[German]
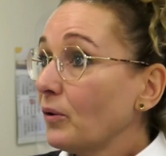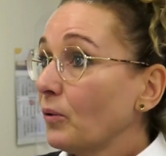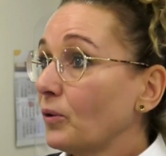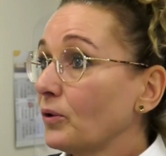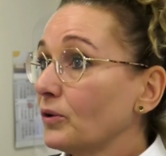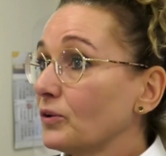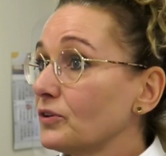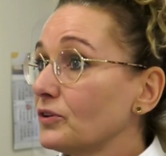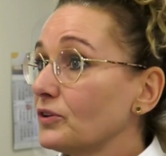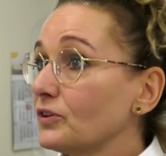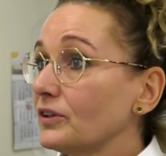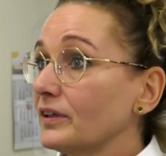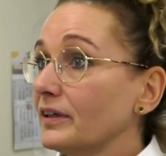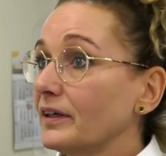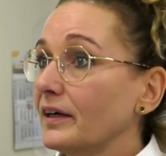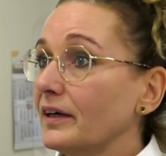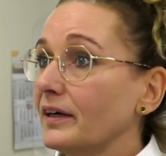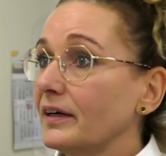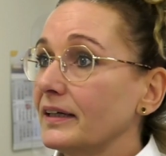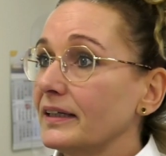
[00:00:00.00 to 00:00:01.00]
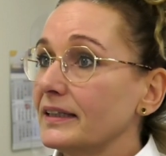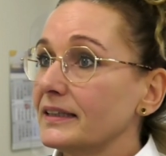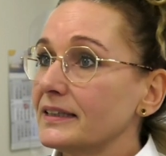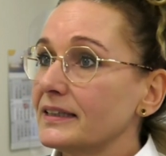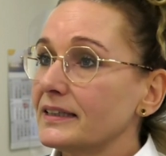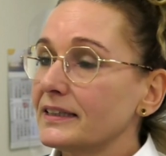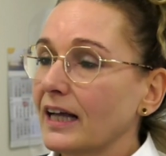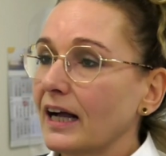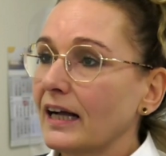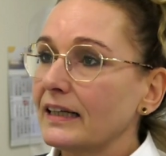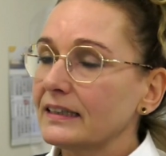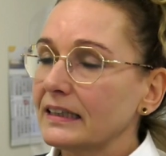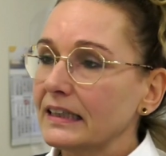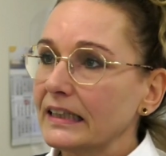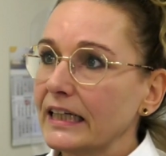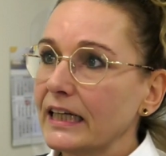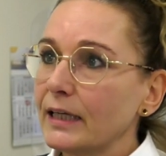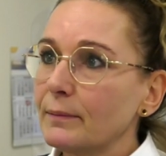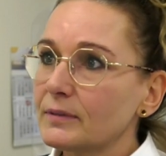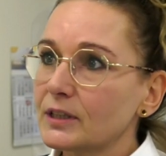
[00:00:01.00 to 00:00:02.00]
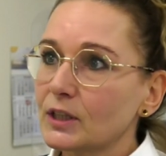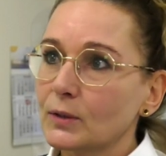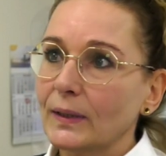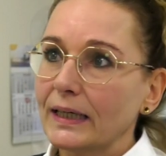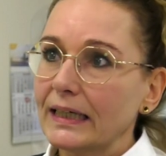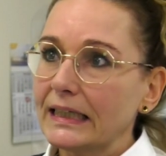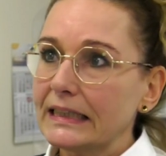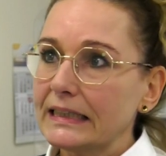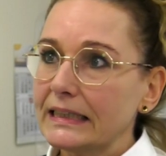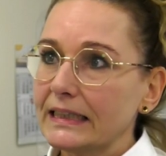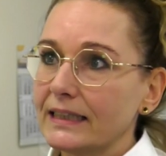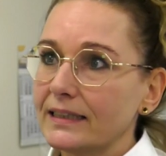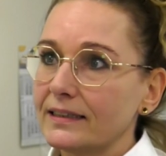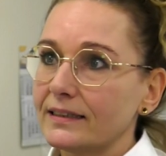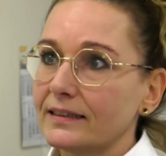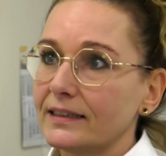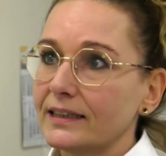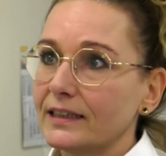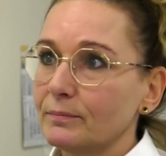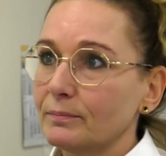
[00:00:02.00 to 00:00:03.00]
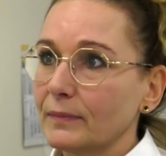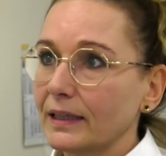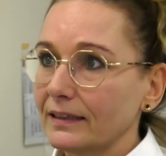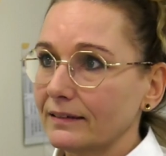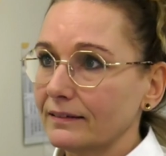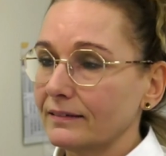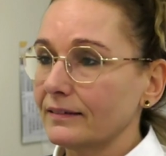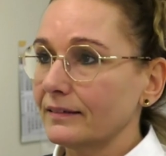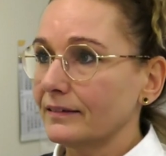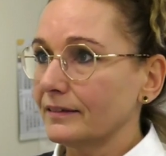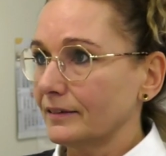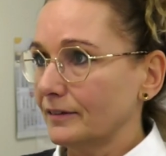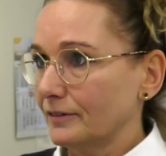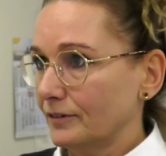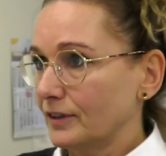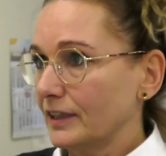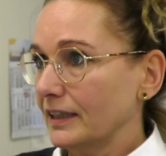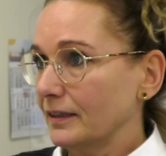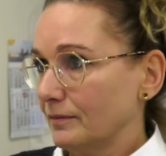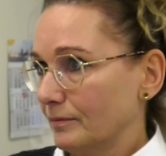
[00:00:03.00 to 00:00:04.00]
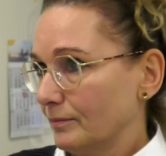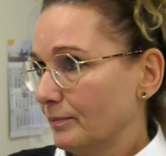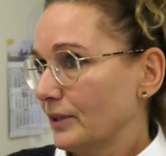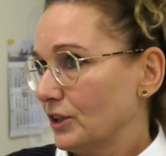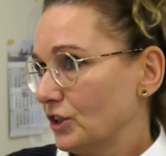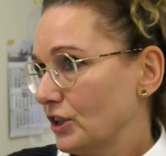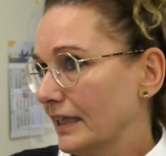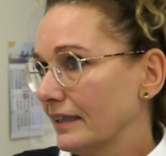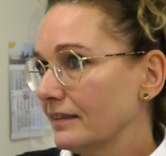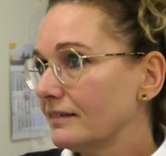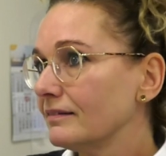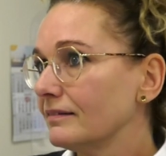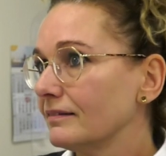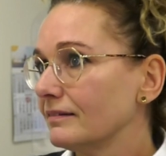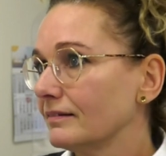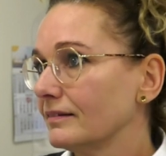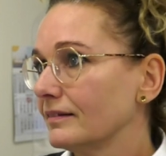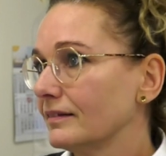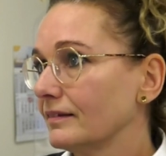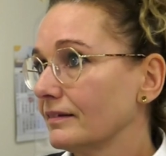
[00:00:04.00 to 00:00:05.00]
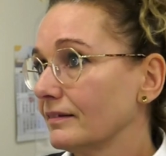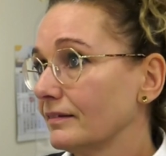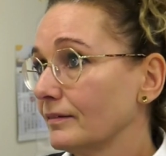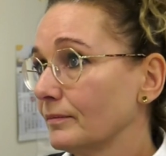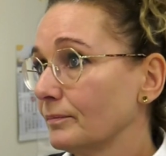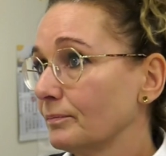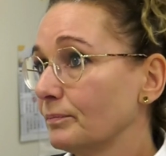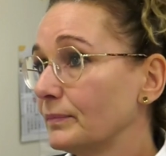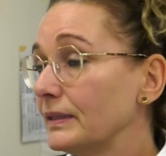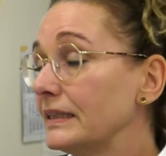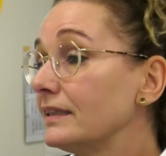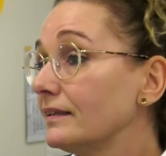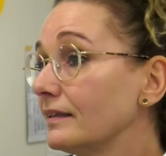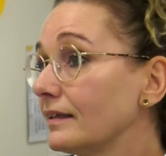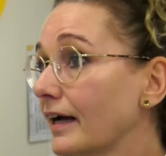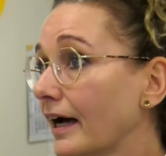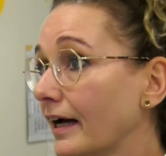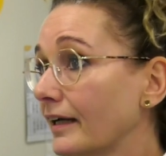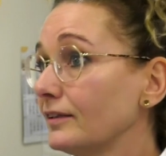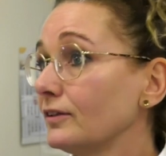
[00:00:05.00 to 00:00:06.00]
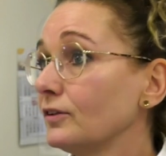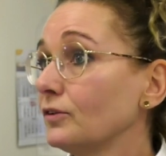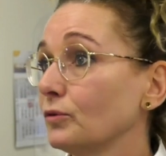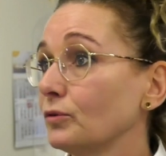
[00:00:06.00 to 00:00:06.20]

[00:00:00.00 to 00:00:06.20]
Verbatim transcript: Und äh, es ist halt eine Lebensqualität, die man äh, den Patienten bieten kann.